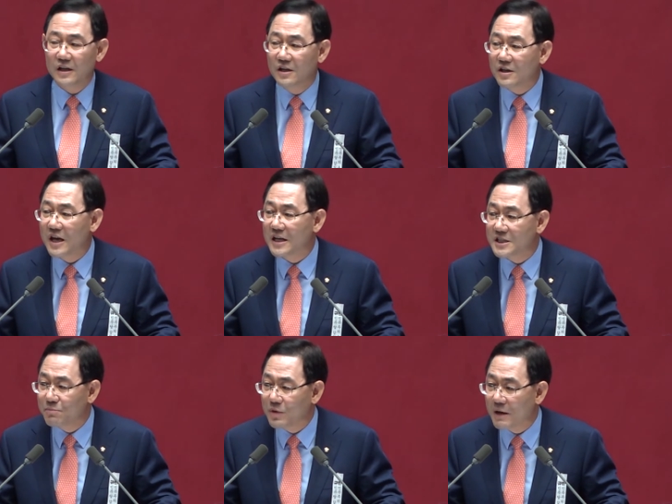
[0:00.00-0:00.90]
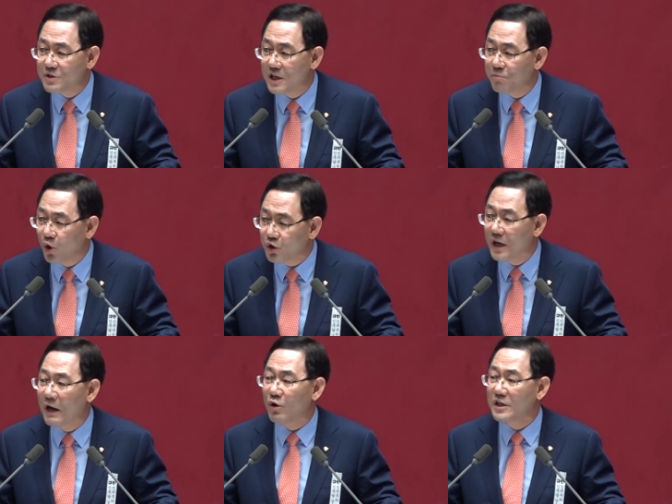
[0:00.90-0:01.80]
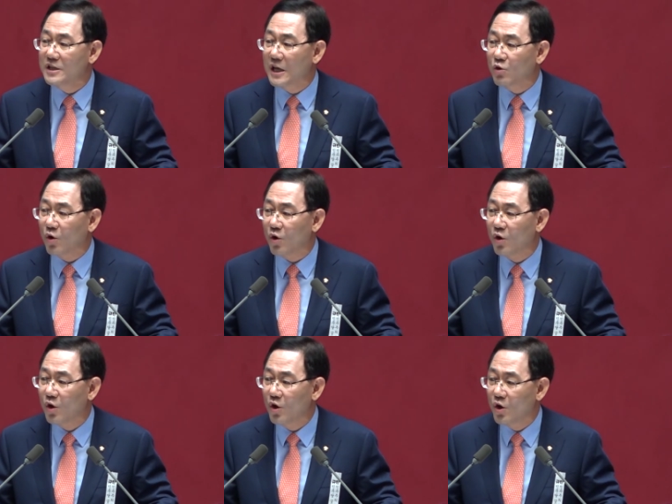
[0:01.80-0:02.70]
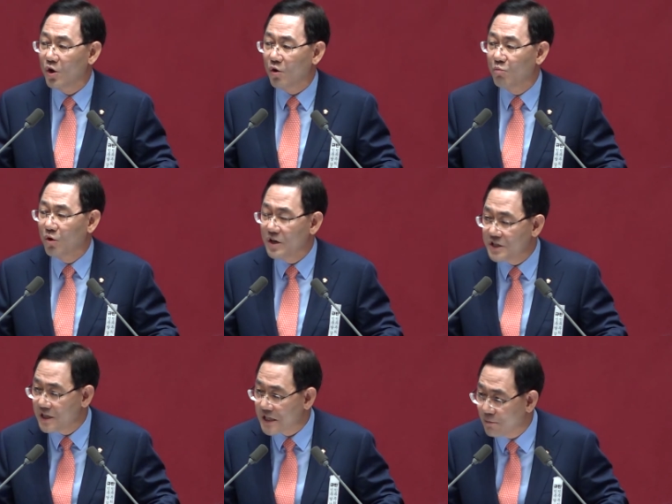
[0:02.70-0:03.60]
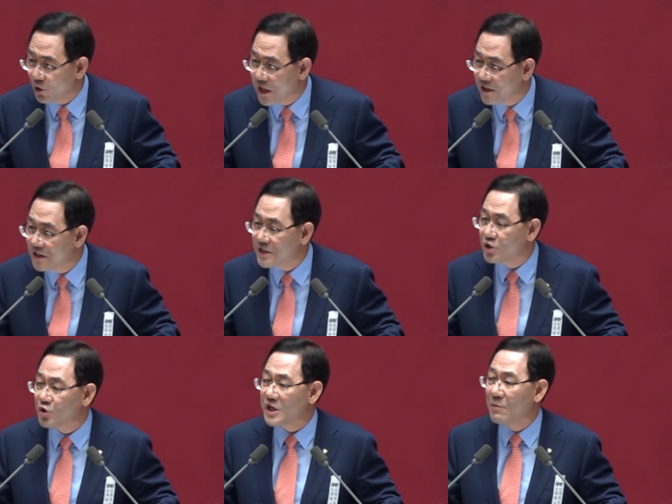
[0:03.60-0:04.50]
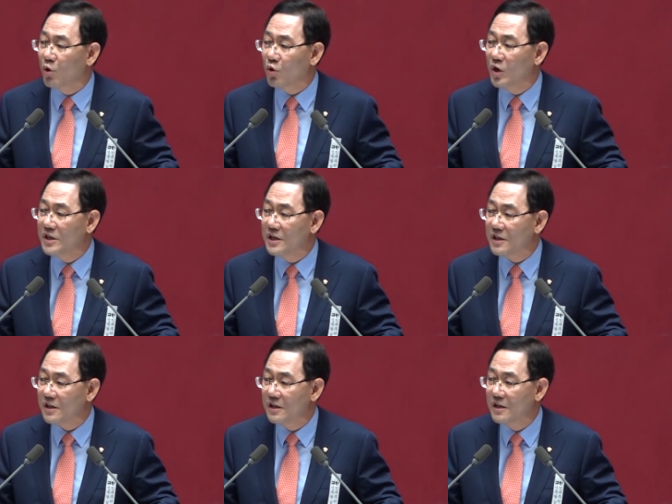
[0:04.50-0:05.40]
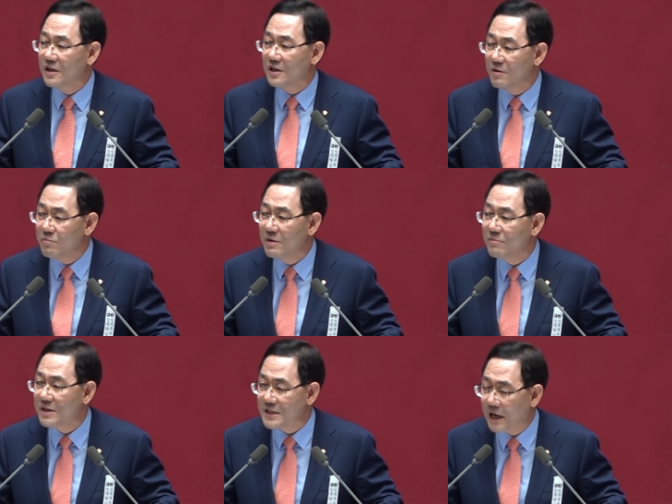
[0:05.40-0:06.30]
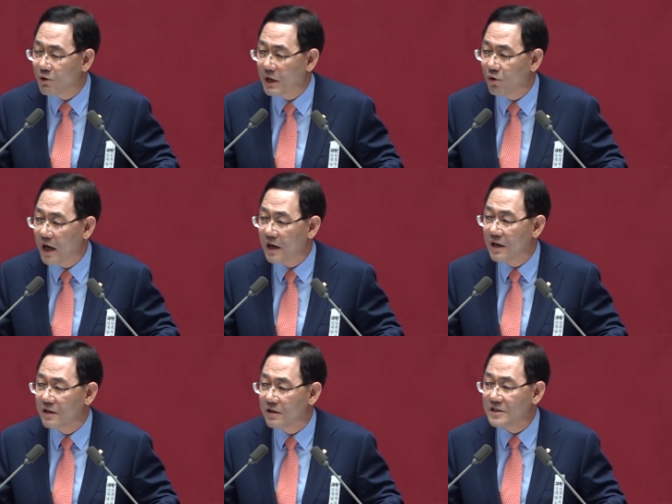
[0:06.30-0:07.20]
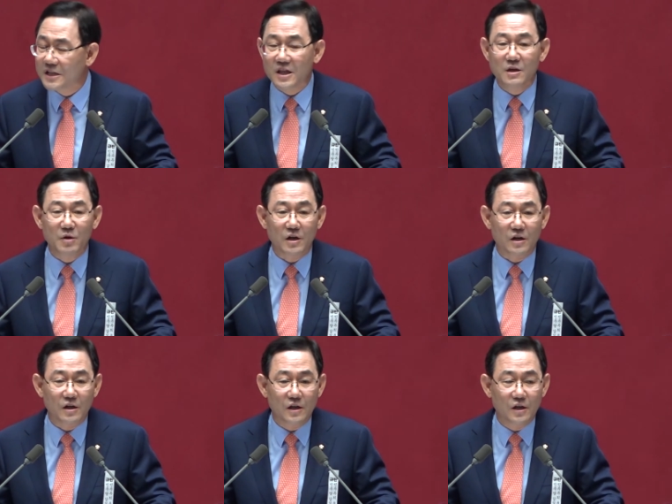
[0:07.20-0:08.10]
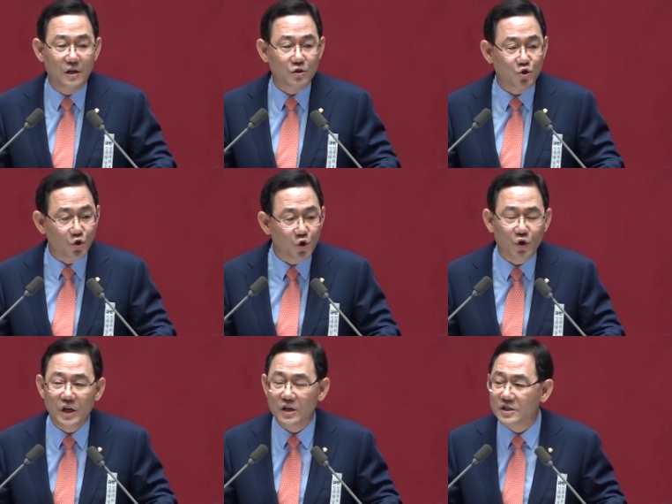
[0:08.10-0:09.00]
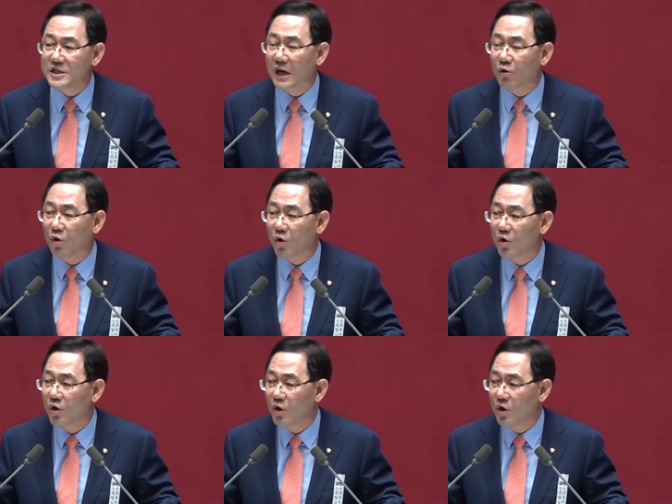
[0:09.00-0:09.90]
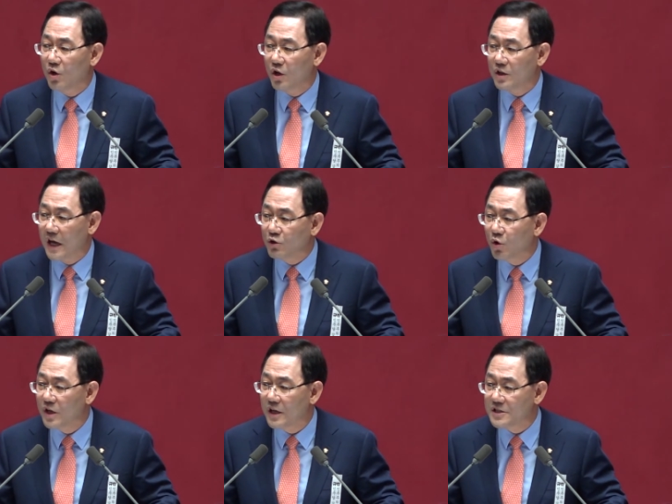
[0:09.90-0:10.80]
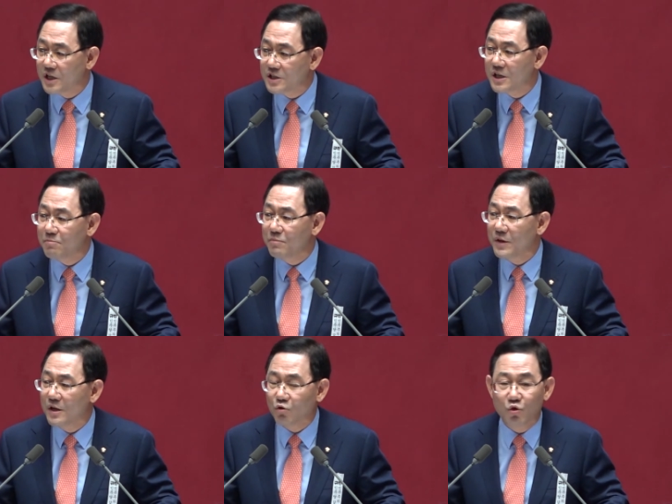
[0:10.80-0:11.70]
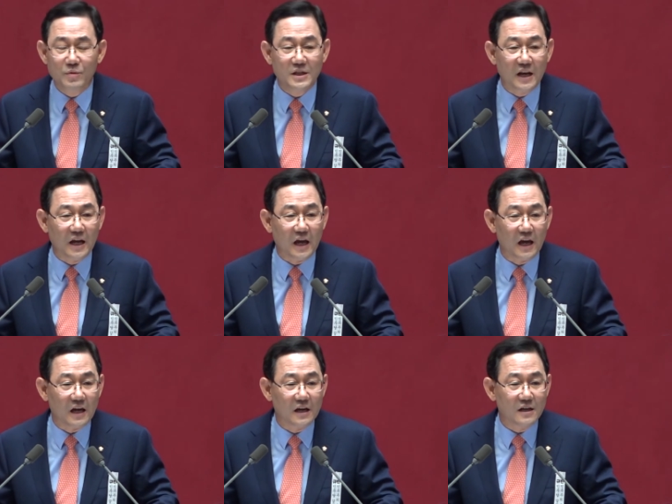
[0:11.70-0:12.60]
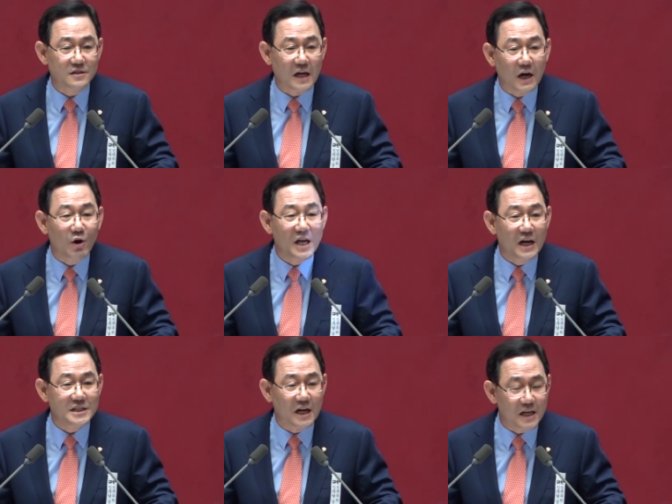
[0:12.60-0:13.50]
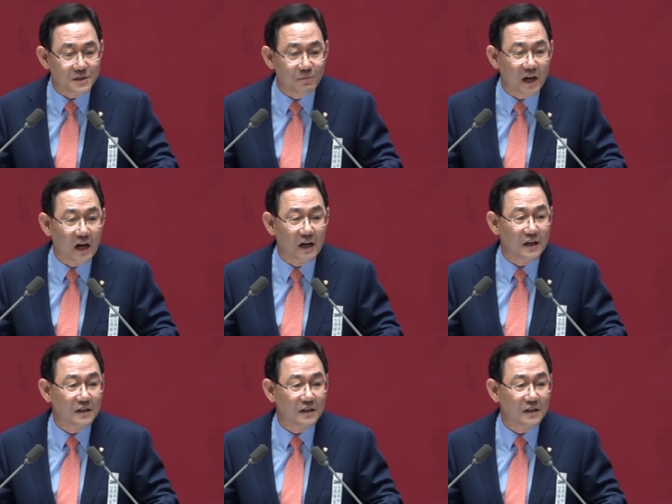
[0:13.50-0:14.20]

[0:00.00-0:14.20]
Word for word: 이렇게 집값이 폭등하고 있는데도 무엇이 잘못되었는지조차 모르고 있는 김현미 장관과 경제팀을 조속히 경질하고 대통령이 직접 국민들에게 사과해야 하지 않겠습니까?